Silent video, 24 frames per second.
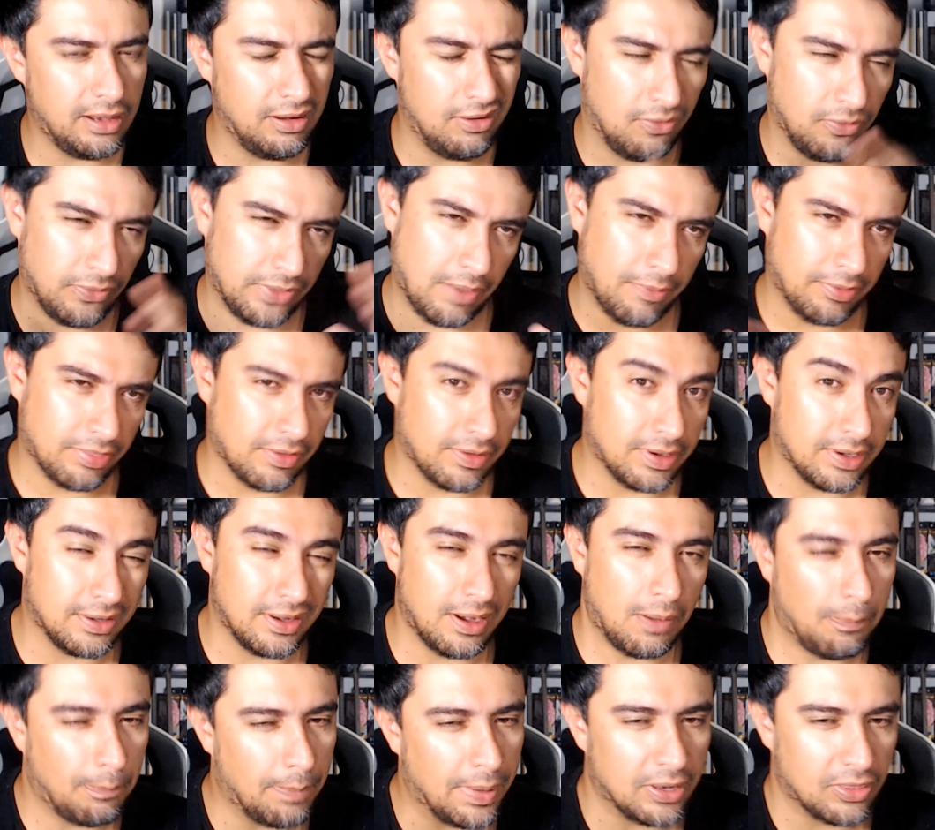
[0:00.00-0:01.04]
y luego ya vas a ver
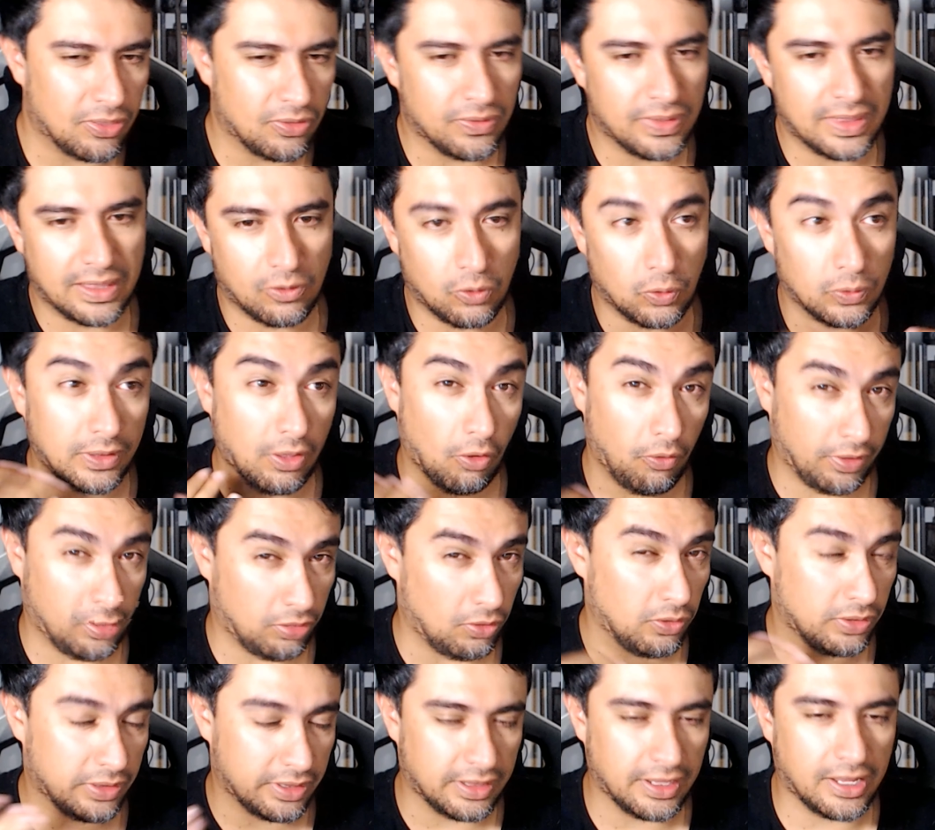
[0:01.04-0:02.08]
el precio de contado, que son
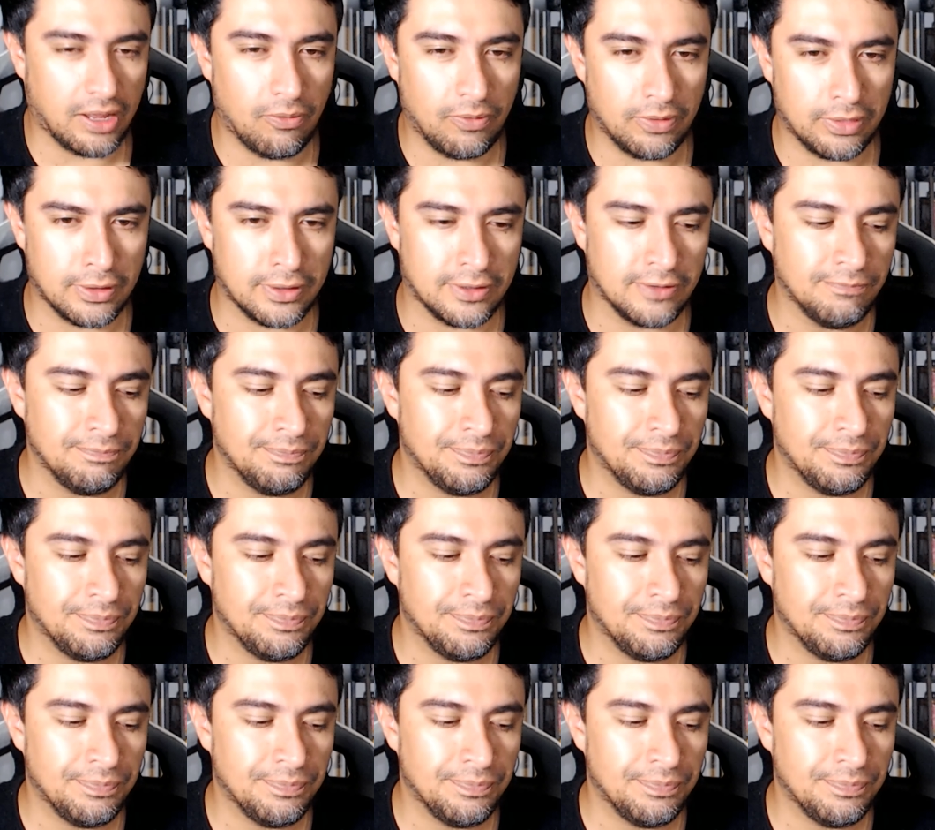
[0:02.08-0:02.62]
los que te acabo de decir, ¿no?